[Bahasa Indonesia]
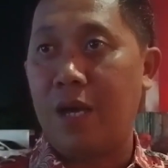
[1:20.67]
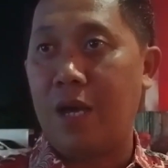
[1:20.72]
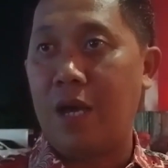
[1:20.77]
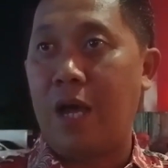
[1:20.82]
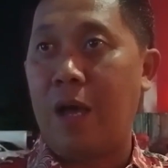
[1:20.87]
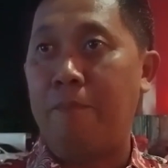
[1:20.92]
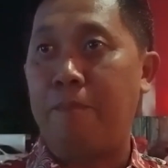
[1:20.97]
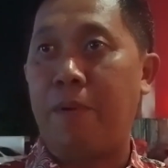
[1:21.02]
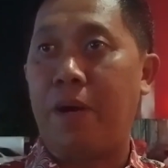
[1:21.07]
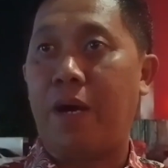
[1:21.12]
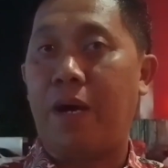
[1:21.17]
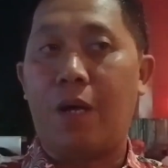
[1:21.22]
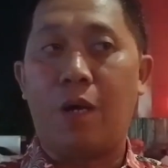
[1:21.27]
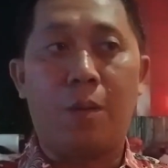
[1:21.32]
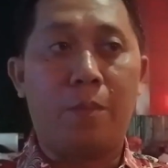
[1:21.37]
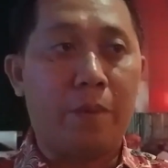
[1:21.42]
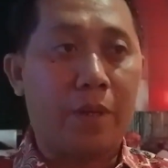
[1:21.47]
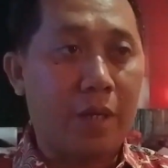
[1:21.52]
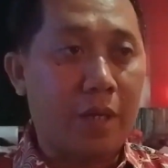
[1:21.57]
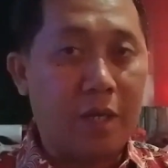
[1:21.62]
apa kalau
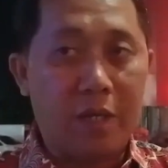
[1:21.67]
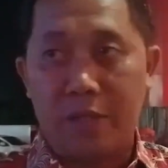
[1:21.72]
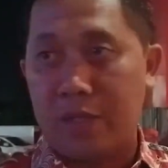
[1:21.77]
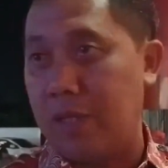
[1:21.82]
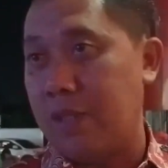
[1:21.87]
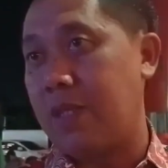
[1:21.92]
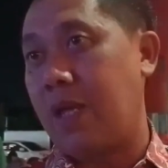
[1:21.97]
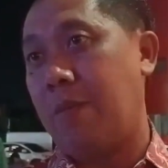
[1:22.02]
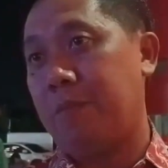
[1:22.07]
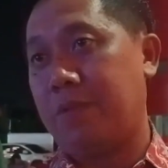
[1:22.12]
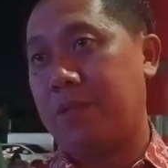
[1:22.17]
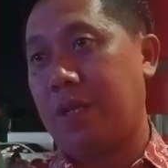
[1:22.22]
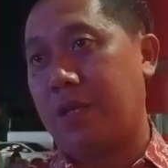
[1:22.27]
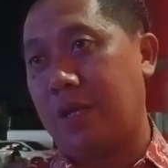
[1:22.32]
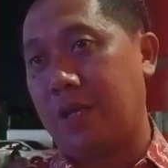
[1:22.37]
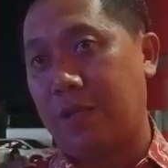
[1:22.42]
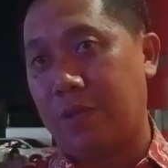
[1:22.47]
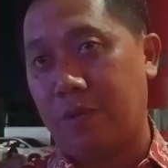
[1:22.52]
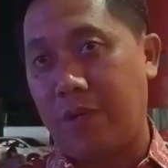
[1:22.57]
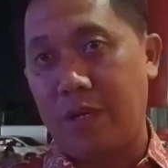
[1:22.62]
mendidik kita misalnya
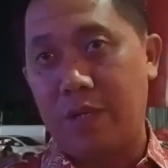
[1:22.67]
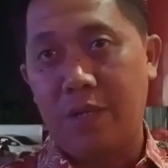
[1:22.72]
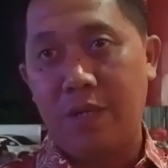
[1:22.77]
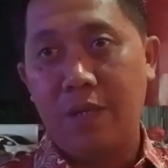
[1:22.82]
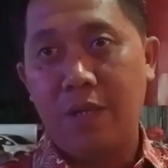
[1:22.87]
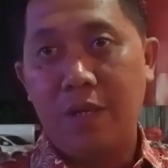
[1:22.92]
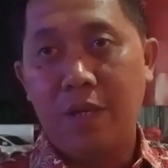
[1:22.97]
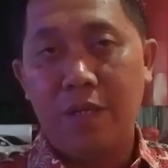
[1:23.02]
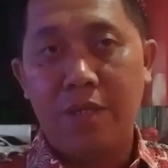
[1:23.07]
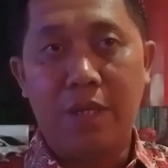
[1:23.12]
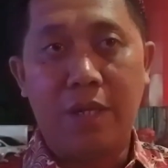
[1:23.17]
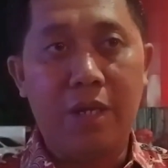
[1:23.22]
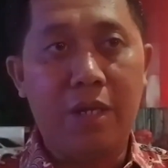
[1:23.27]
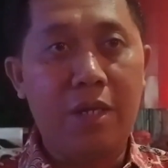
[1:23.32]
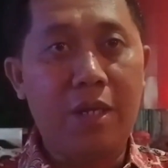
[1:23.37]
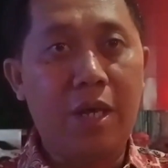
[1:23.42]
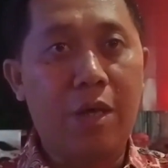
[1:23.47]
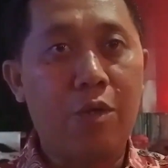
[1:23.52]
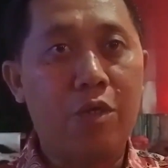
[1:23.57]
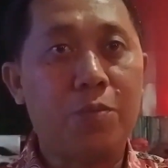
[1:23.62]
kan ini
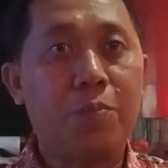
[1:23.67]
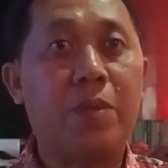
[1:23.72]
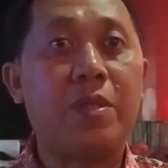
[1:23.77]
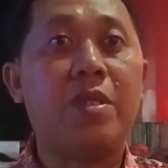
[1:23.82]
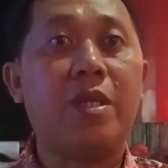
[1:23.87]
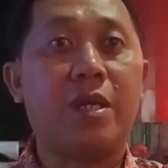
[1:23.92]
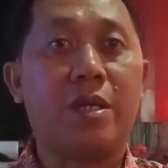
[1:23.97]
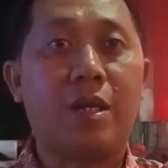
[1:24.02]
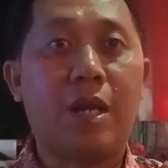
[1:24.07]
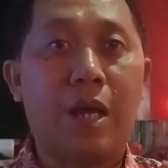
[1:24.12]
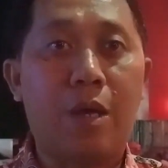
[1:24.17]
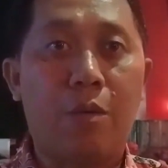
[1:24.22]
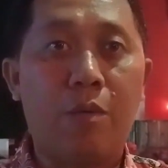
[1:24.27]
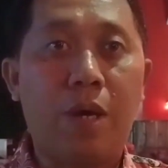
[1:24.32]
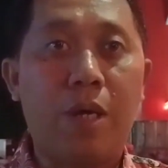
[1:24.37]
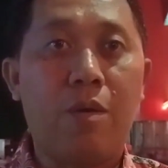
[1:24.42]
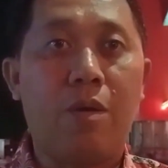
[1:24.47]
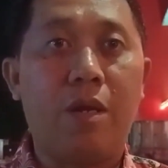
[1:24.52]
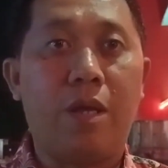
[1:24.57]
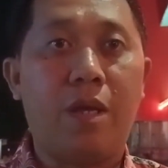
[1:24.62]
harus penting
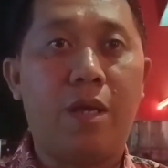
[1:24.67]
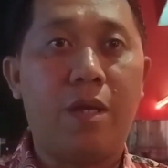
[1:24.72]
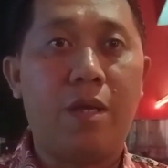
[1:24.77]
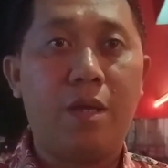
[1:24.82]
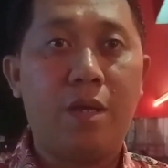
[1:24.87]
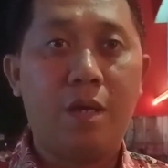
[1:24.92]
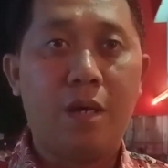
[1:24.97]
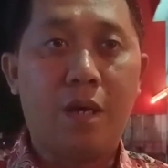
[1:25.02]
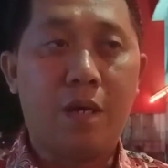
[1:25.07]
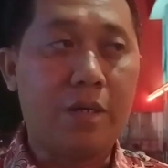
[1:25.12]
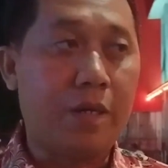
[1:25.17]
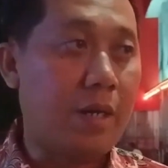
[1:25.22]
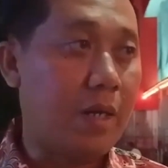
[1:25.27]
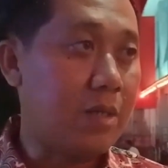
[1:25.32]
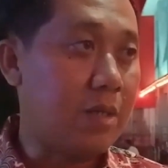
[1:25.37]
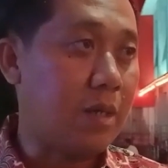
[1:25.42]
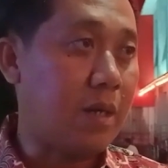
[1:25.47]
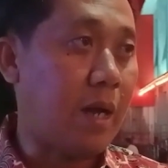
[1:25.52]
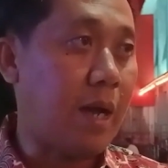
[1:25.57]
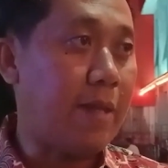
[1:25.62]
dilakukan oleh Adidas
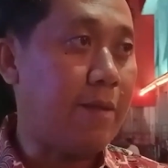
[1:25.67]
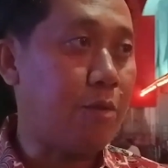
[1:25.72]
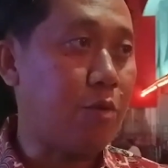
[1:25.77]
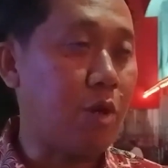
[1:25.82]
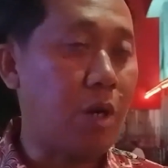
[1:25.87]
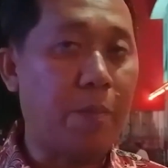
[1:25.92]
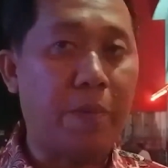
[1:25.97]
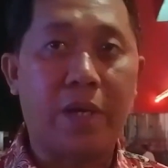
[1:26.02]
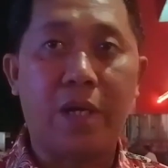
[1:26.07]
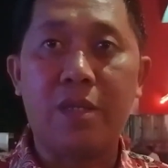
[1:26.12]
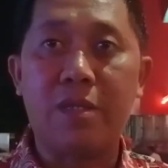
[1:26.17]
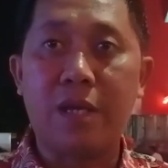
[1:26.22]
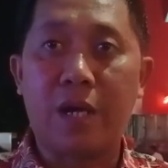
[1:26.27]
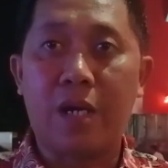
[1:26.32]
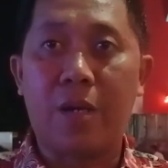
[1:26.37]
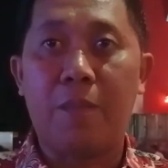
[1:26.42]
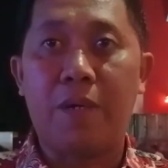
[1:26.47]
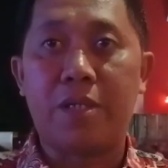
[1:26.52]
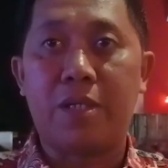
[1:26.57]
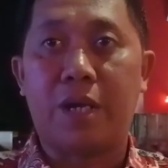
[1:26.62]
terkait untuk pendidikan
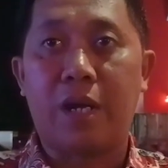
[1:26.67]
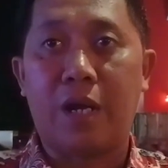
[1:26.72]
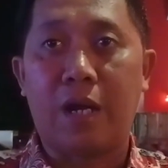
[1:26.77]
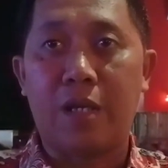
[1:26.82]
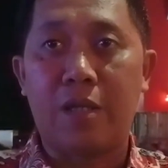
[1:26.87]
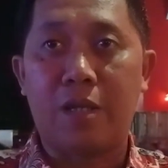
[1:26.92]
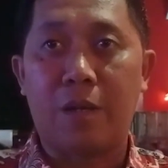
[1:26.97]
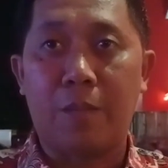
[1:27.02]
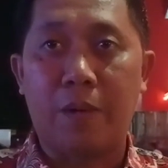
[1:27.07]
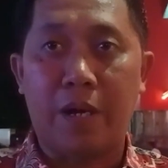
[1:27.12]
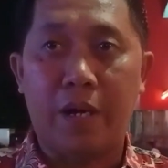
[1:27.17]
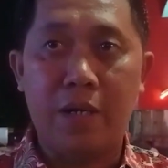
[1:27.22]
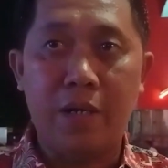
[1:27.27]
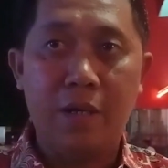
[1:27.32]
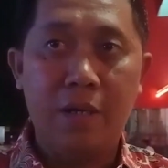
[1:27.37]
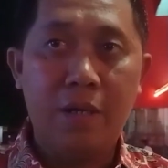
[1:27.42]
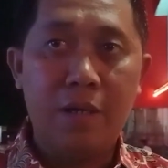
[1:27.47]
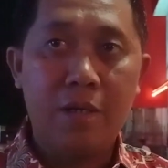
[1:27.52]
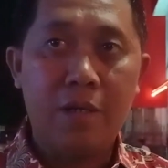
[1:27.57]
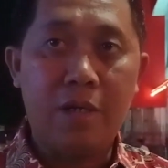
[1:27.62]
ke masyarakat kemarin
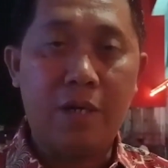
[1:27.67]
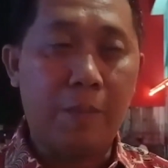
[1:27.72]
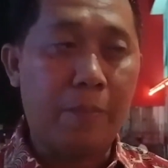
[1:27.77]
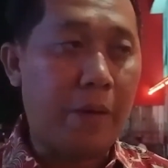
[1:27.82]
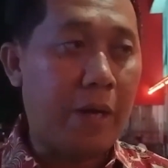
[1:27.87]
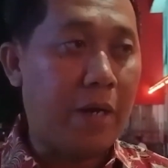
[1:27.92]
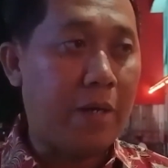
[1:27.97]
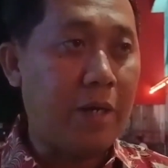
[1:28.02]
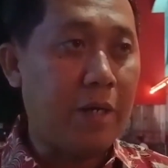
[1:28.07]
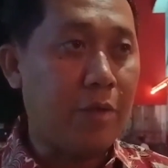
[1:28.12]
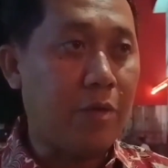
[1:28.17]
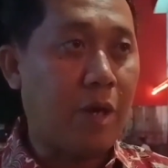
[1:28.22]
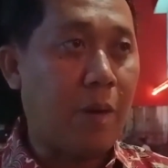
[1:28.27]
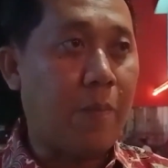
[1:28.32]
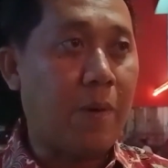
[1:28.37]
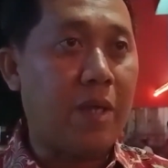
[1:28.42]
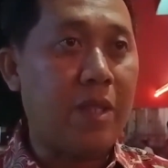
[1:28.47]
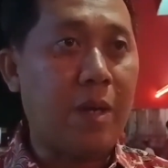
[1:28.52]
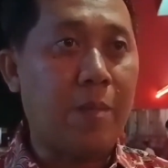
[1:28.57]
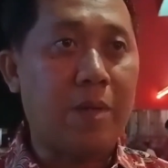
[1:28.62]
di DPRD juga
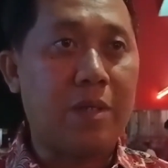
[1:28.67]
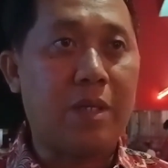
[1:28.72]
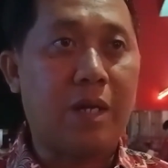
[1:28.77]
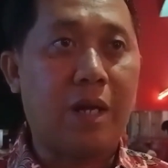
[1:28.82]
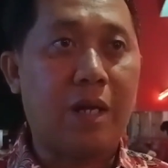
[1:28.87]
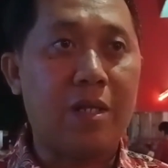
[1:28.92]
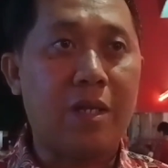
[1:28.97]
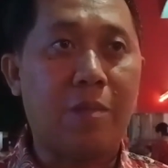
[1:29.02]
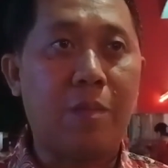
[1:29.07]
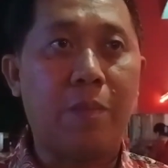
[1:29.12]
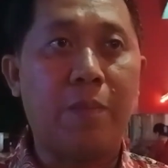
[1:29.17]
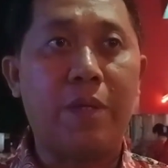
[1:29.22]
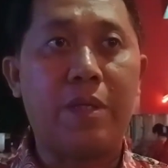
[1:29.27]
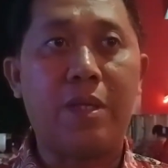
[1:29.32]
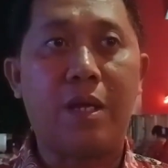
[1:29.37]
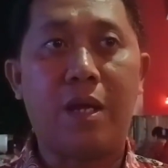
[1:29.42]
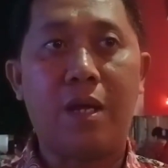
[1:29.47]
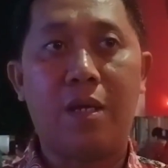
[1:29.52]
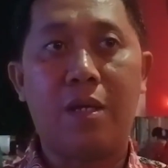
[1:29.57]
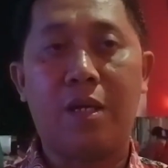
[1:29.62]
banyak masyarakat yang
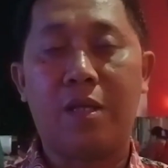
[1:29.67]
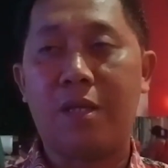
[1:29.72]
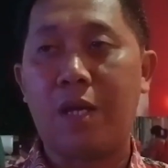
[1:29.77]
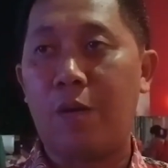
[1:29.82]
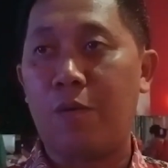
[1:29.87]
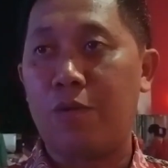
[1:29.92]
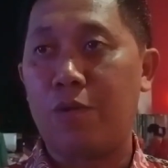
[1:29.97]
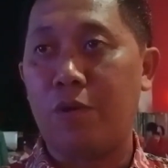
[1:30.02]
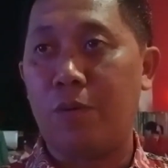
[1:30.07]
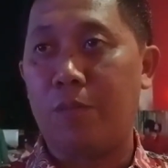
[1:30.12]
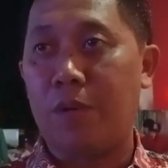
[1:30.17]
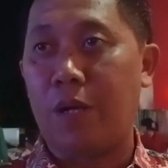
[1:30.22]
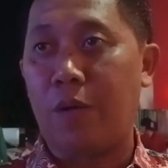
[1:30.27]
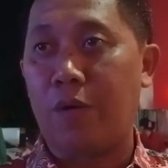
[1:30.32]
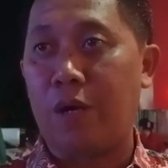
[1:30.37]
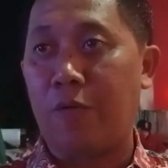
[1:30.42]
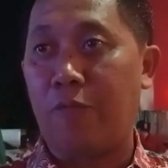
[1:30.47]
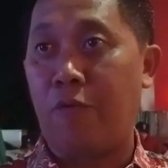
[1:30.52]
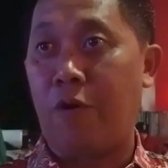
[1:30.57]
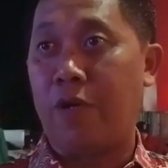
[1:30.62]
meminta kita untuk
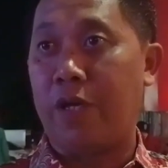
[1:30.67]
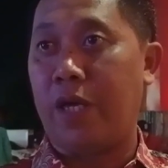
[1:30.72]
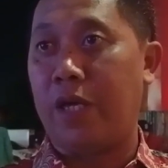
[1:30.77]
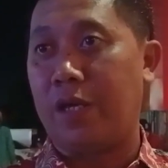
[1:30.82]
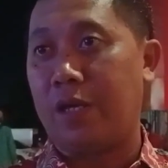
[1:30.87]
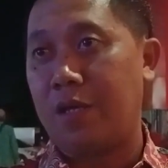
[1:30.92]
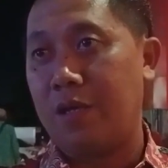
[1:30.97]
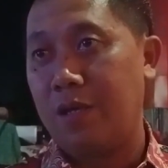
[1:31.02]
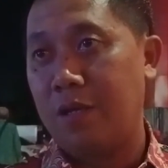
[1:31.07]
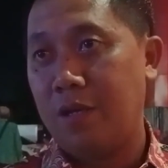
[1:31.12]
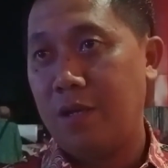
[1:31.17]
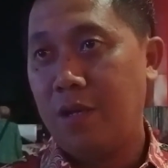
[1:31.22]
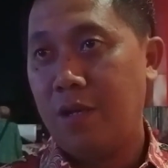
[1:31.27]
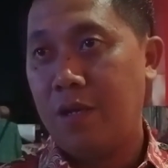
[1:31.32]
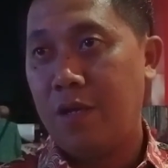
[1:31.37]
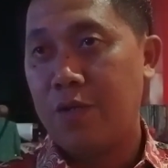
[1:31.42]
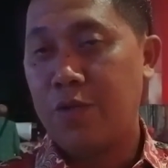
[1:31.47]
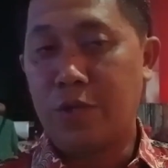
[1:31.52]
melakukan vlogging hmm.